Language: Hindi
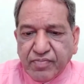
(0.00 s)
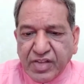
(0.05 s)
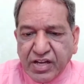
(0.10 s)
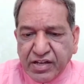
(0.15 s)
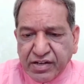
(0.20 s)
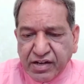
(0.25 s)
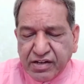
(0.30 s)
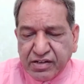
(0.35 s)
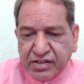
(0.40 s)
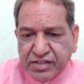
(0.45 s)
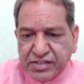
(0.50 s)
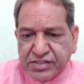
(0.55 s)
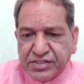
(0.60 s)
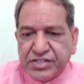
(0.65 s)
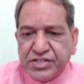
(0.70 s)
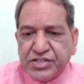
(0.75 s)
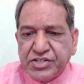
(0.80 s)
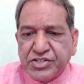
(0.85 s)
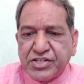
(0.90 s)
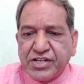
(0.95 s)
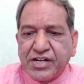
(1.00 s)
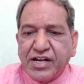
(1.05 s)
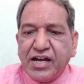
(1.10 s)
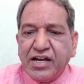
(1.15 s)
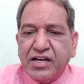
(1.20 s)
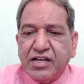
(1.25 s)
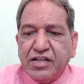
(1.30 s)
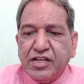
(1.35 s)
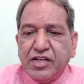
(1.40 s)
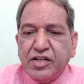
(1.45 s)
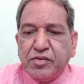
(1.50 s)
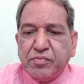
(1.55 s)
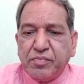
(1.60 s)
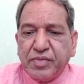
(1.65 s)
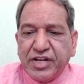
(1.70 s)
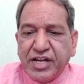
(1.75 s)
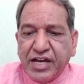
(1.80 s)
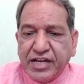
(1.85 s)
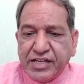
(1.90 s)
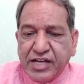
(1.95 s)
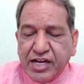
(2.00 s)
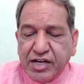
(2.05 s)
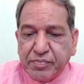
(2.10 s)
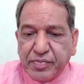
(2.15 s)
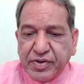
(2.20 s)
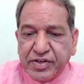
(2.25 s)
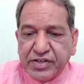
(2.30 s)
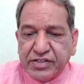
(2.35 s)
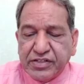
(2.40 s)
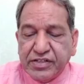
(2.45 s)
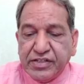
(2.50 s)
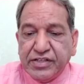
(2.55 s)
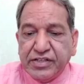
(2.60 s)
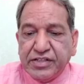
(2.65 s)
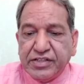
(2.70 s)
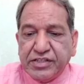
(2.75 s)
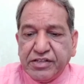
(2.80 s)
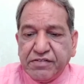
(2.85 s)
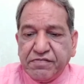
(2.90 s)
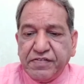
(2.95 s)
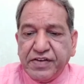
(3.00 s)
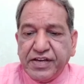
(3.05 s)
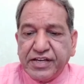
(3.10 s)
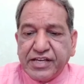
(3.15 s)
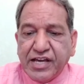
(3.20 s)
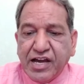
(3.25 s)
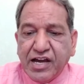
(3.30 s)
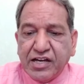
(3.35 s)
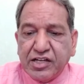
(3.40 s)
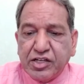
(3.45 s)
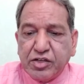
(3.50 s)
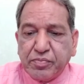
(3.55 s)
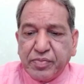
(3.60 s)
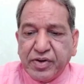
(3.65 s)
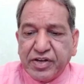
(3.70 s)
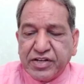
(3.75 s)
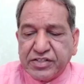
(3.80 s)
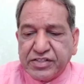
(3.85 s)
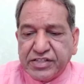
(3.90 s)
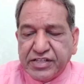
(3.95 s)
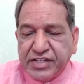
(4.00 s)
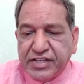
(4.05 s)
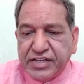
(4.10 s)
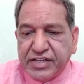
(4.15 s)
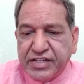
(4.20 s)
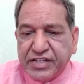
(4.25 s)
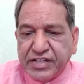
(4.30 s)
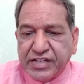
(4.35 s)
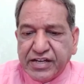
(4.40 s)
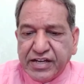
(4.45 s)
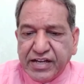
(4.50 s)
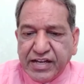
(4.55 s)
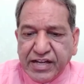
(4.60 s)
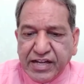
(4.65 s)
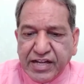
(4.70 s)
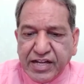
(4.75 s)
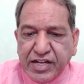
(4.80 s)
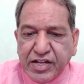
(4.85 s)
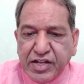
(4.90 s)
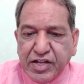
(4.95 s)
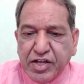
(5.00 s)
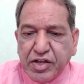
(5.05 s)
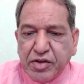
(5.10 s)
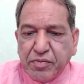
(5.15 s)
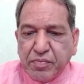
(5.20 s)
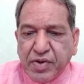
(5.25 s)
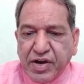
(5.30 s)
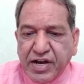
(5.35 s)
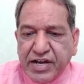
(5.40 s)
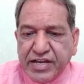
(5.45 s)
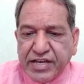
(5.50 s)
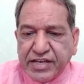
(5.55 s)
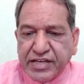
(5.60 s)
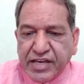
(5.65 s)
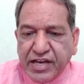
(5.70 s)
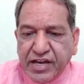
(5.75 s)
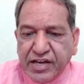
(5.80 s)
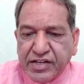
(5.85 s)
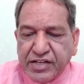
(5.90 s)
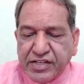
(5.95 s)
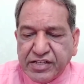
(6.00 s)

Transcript: रंग तीसरा बना यहाँ पर दिव्य ज्ञान प्रतीक है पाए ज्ञान